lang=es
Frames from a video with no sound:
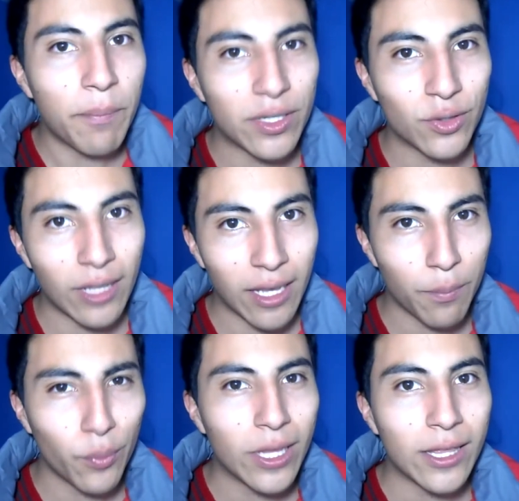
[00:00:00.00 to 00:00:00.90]
a ese
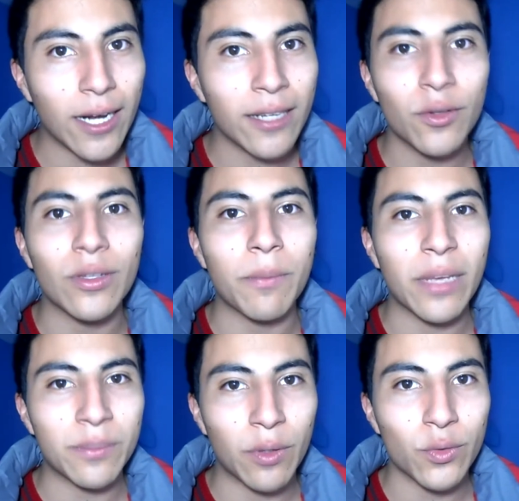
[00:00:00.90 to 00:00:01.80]
personaje pude entrar en donde
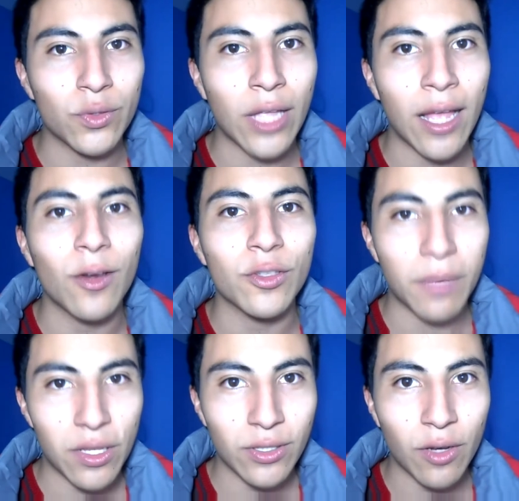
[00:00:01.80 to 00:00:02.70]
más me gusta,
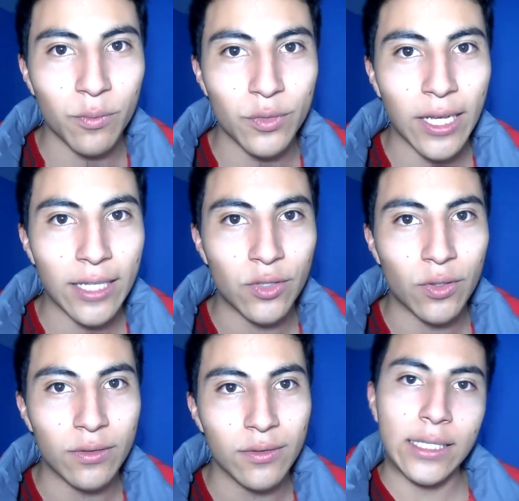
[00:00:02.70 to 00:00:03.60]
los medios de
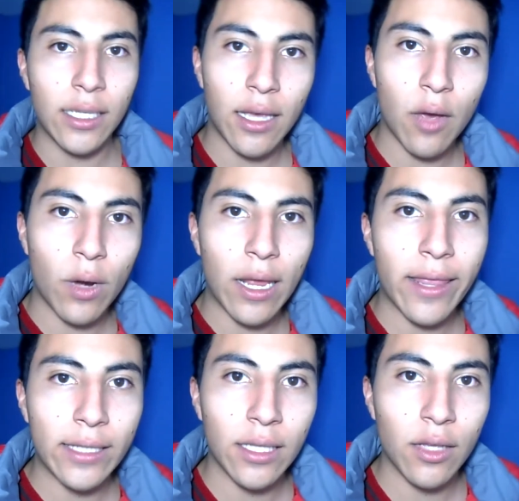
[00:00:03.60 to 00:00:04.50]
comunicación. Así que
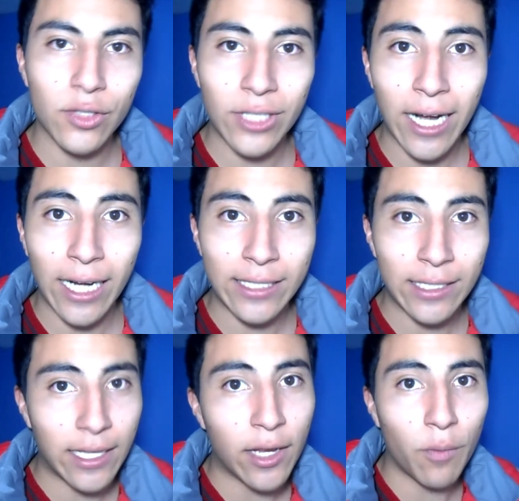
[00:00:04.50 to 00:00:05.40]
ahora he decidido cerrar
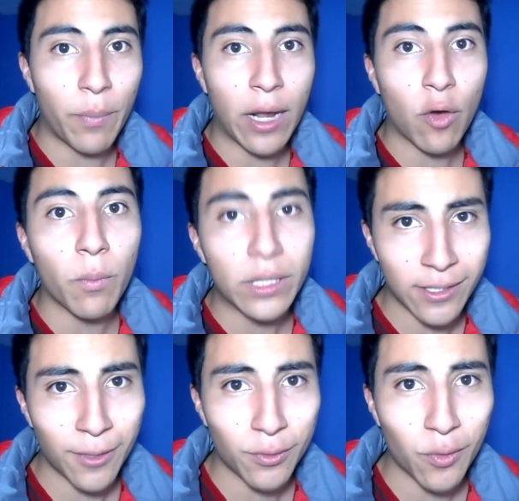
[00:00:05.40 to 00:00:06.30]
ese ciclo para
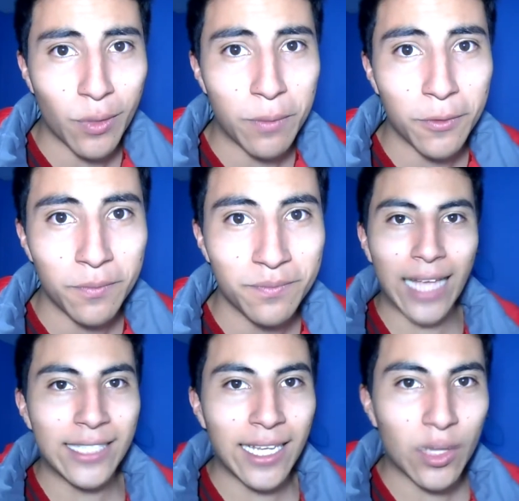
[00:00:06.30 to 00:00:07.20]
comenzar uno nuevo.
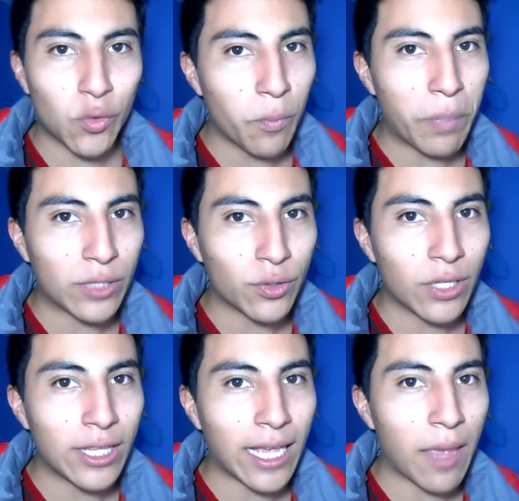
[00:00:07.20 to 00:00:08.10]
Así que tú,
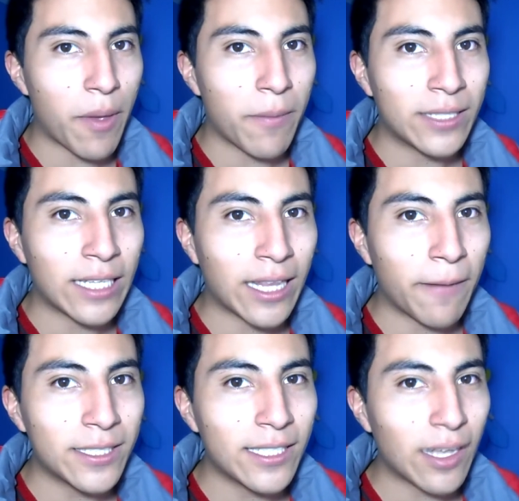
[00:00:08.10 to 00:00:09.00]
personita que me ves a
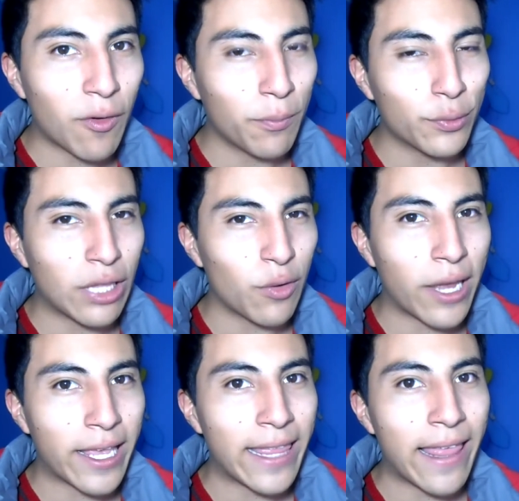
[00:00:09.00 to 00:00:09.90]
través de esa
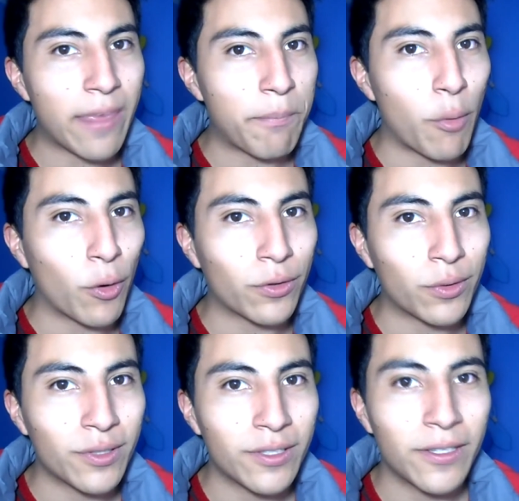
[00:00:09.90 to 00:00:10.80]
computadora llena de porno,